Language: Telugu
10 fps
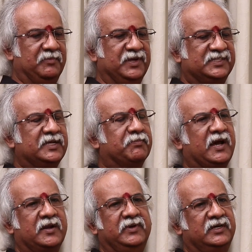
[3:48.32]
ఈ బేసిక్
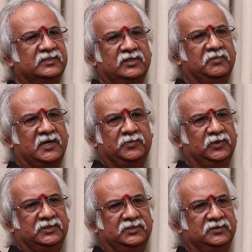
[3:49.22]
పారామీటర్స్లో మార్పు
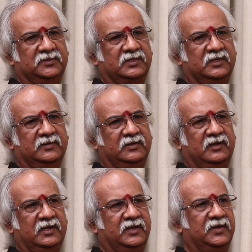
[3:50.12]
వచ్చేస్తుంటారు
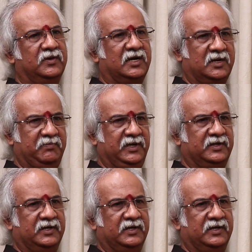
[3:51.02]
లైక్ యూనో హార్ట్ బీట్